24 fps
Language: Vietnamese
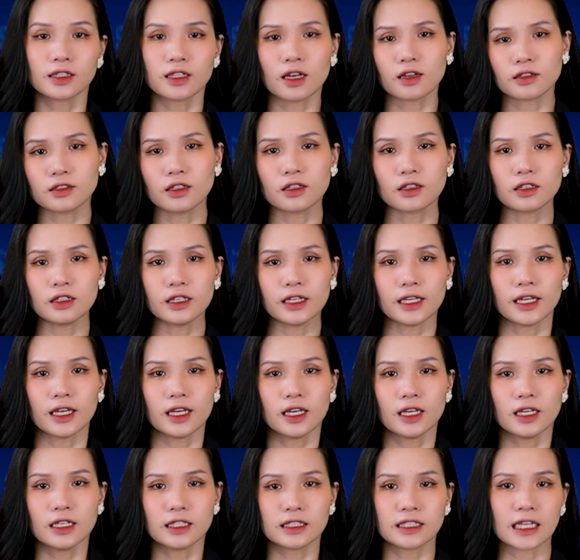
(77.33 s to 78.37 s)
Thật nực cười,
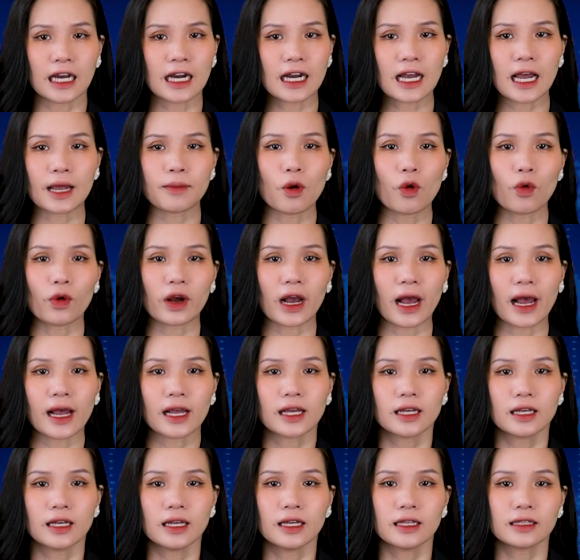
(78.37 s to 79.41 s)
chẳng ai bầu
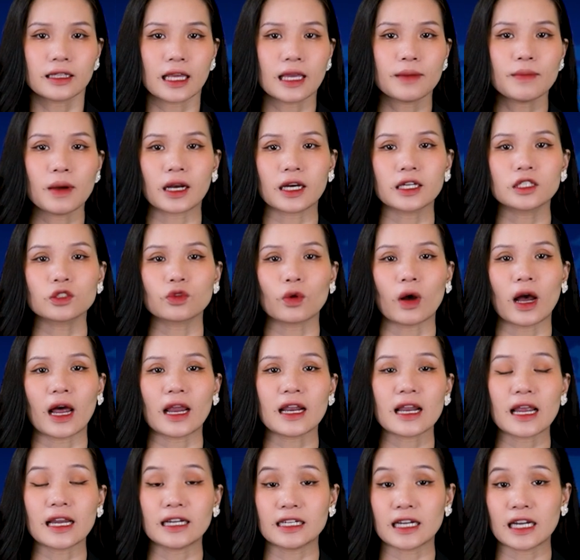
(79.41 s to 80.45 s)
cả, thế mà kết quả
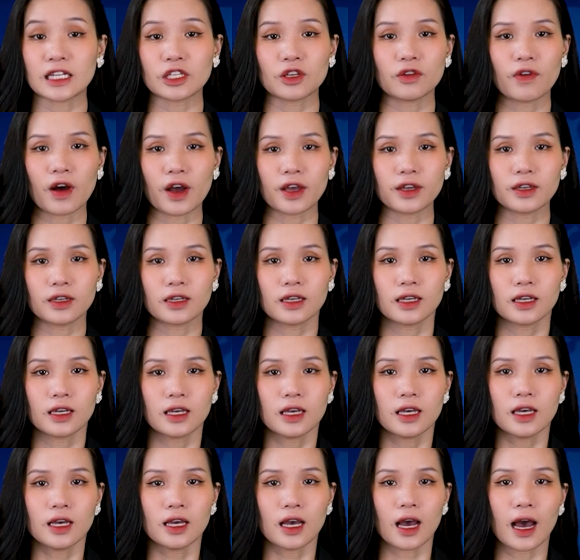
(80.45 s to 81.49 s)
lại ra như vậy.
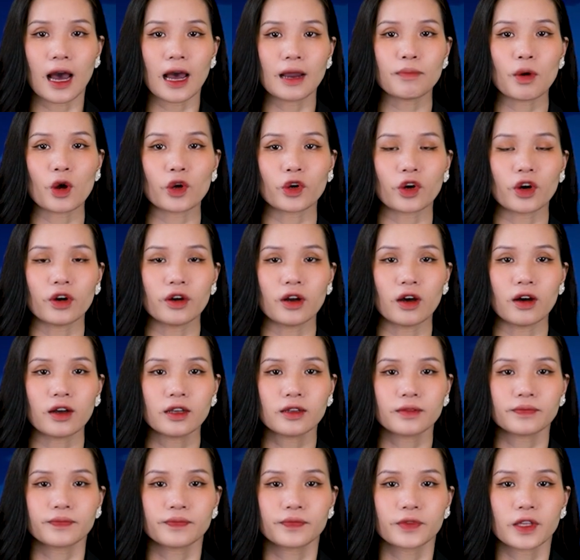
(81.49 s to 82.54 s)
Anh Boyko
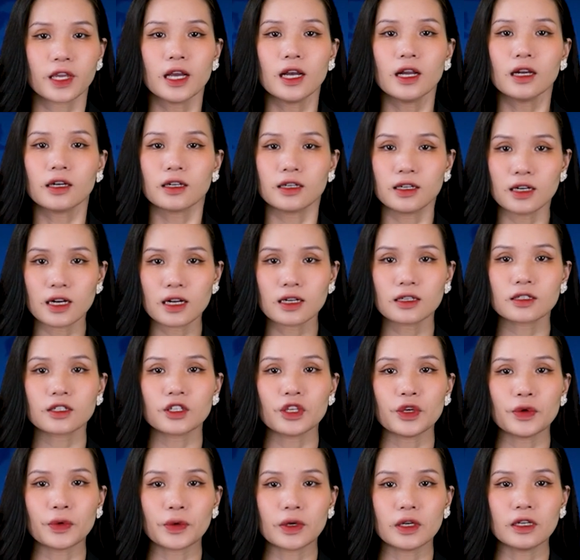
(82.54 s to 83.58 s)
nói, rất
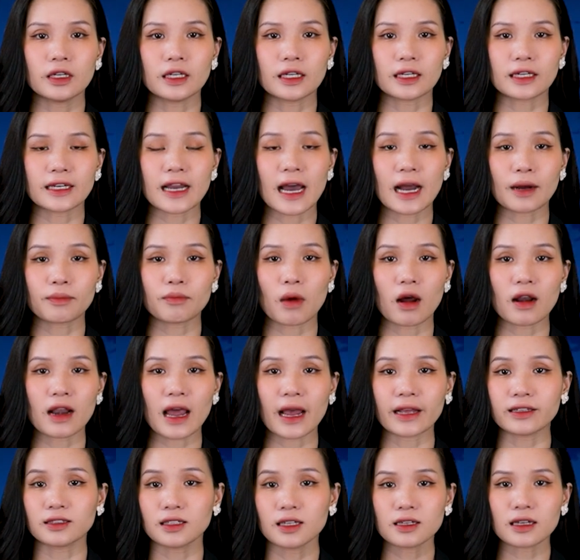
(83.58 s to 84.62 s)
nhiều người đang bỏ
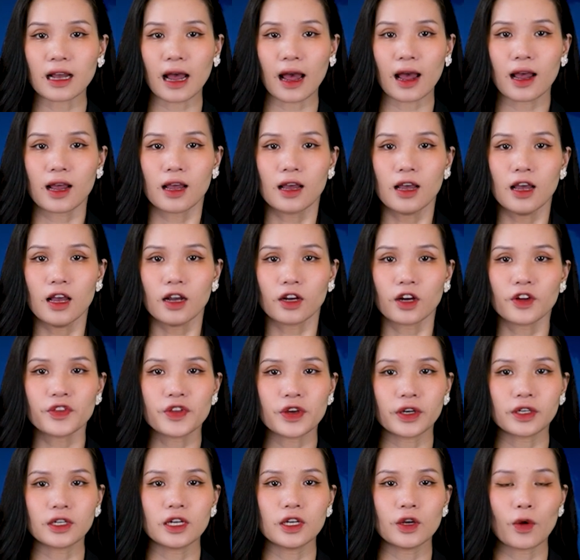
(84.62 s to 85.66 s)
lại tất cả, có
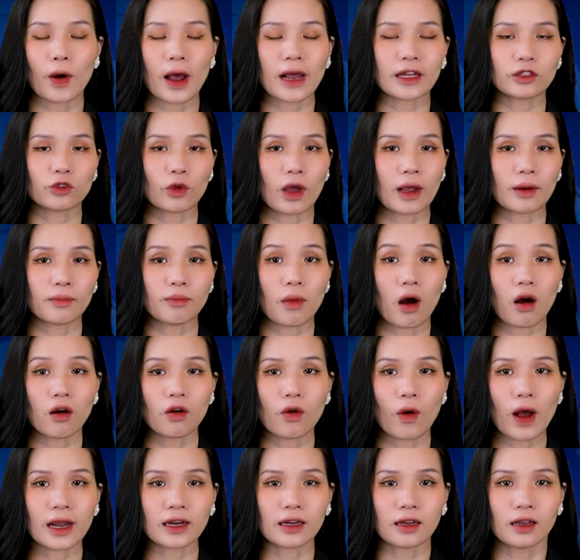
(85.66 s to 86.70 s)
những nơi hoàn toàn bỏ
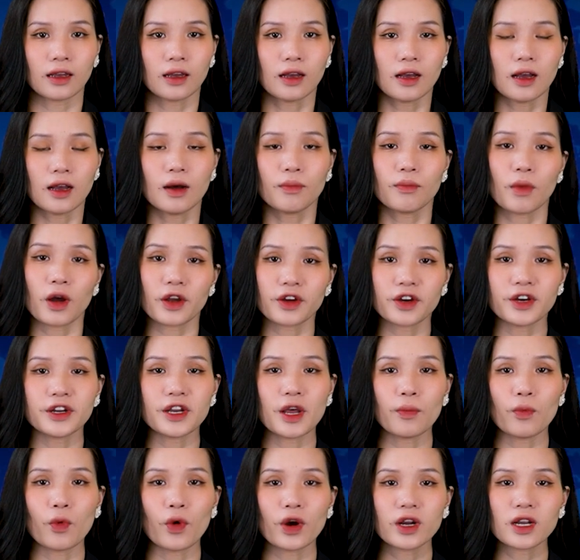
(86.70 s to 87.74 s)
hoang. Mọi người
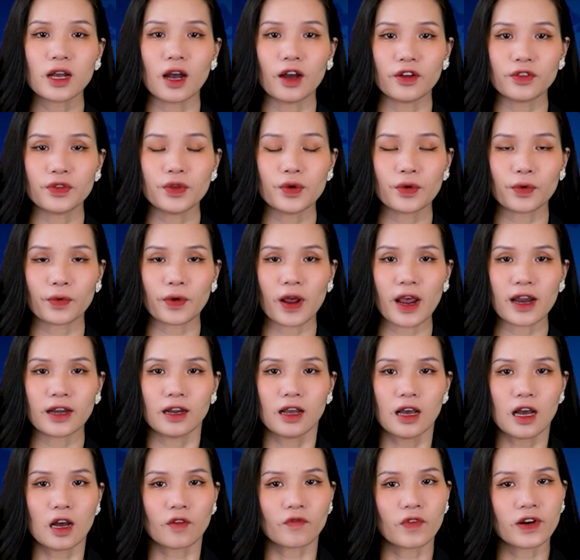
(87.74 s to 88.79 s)
đều muốn ở Ukraine
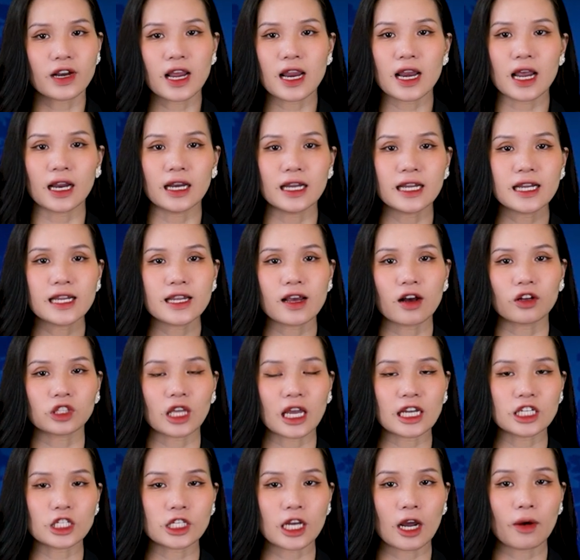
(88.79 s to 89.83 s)
và đây là lý do
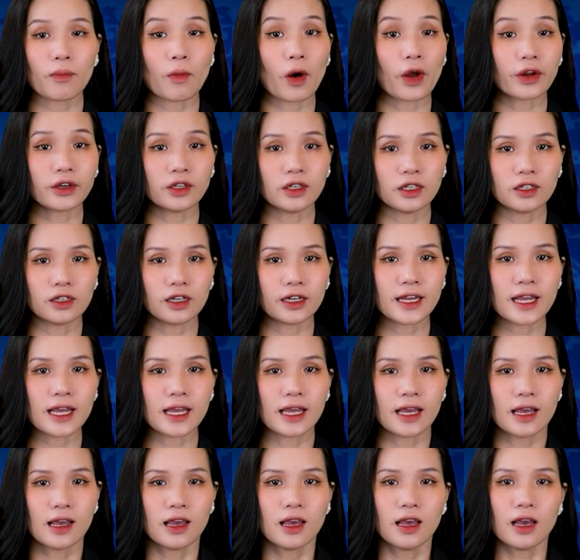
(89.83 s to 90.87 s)
tại sao mọi người rời
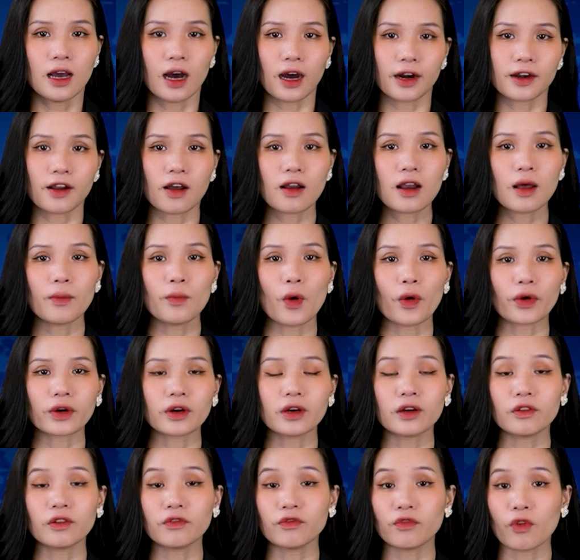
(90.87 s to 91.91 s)
đi. Ở đó là một
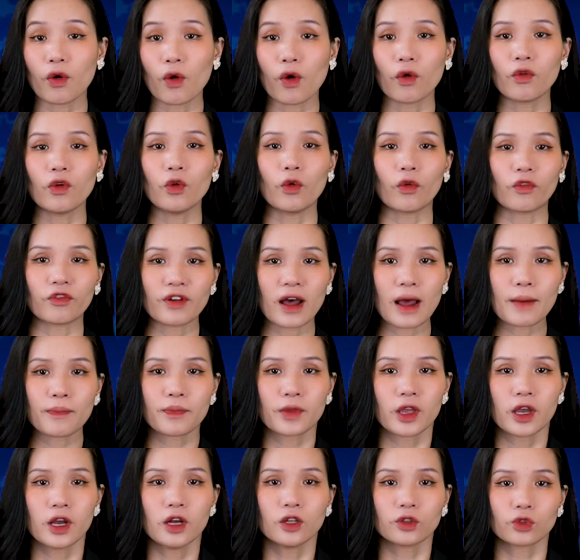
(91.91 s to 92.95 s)
nơi vô luật pháp,
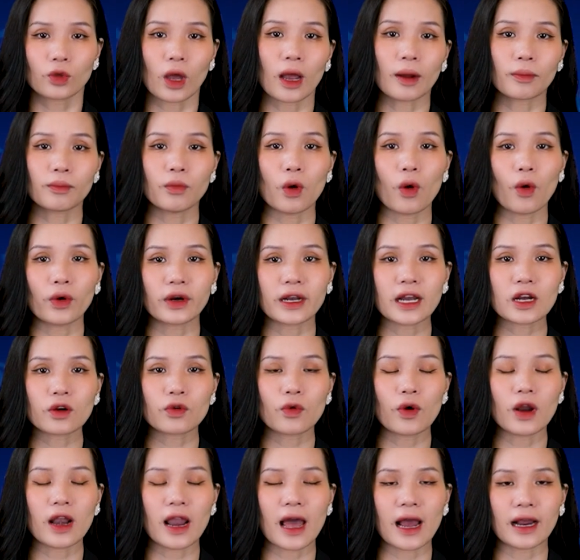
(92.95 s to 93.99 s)
toàn bộ các
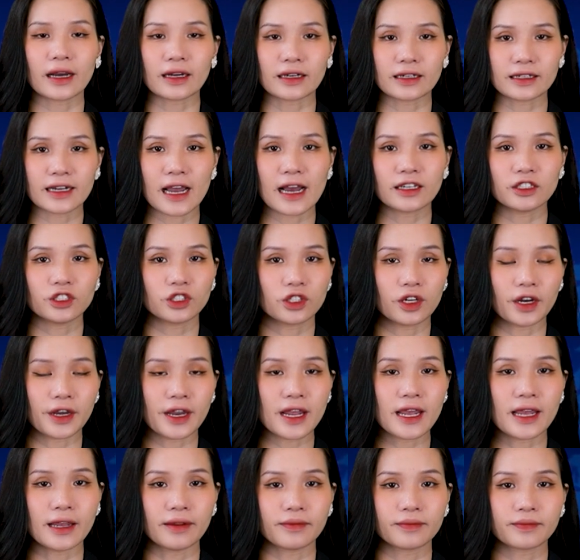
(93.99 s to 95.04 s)
ngôi làng đang rời
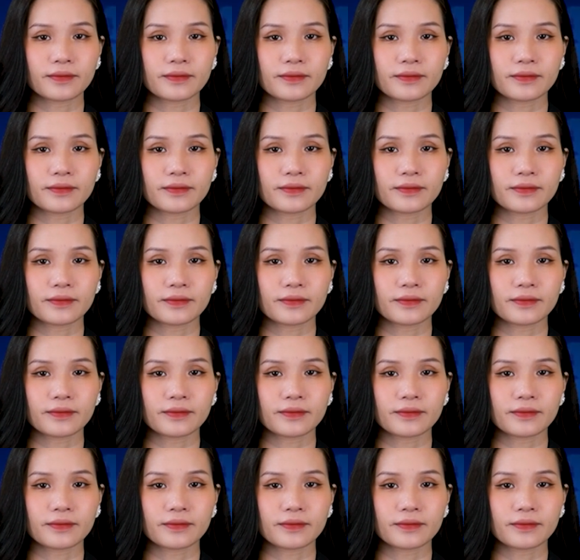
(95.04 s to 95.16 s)
đi.